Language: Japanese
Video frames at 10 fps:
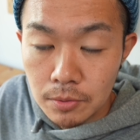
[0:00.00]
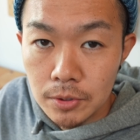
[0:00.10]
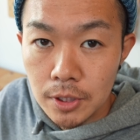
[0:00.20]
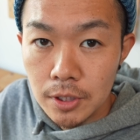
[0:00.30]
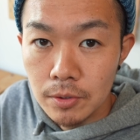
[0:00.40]
この
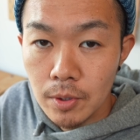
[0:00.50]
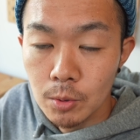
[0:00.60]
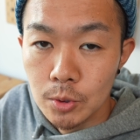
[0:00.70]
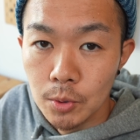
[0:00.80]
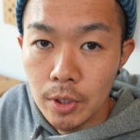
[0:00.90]
チャンネルでは
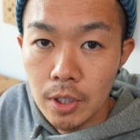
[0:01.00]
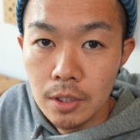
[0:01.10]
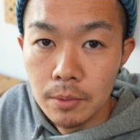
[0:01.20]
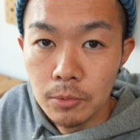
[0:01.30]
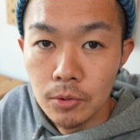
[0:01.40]
コストコで買っ
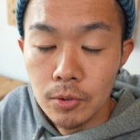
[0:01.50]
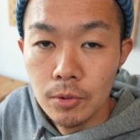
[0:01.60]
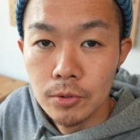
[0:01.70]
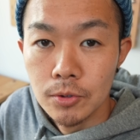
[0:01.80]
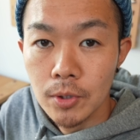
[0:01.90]
たものをいろい
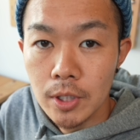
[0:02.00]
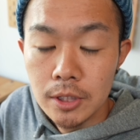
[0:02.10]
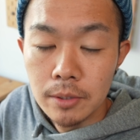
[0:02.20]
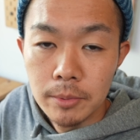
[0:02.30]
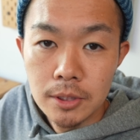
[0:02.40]
ろ紹介し
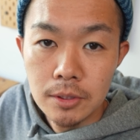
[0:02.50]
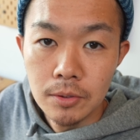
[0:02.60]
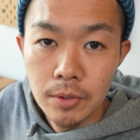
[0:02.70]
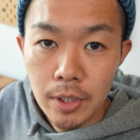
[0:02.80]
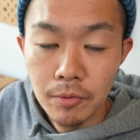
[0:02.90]
てます
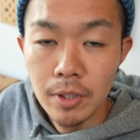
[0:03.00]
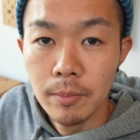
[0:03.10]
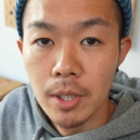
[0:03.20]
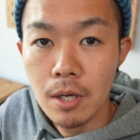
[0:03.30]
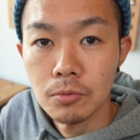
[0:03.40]
ので、よけれ
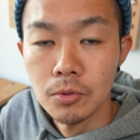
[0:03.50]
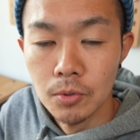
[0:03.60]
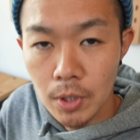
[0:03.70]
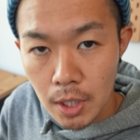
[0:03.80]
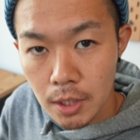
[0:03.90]
ば過去の
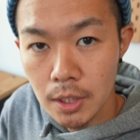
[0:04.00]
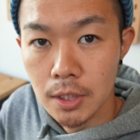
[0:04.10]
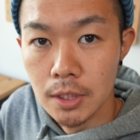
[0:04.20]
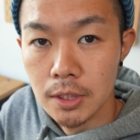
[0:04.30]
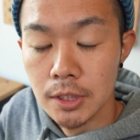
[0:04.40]
動画
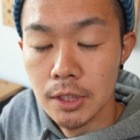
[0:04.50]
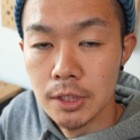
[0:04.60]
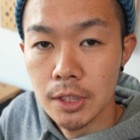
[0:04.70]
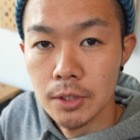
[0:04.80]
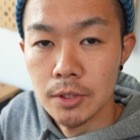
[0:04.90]
ぜひ
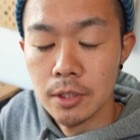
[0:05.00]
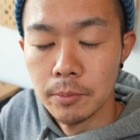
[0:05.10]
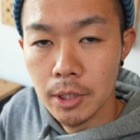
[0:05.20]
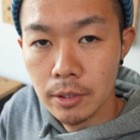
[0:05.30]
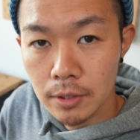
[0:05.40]
チェックしてみ
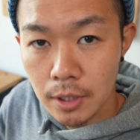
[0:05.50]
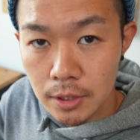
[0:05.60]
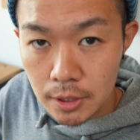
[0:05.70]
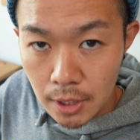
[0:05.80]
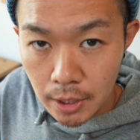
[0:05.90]
てくだ
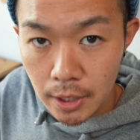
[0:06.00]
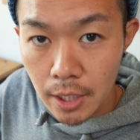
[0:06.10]
さい。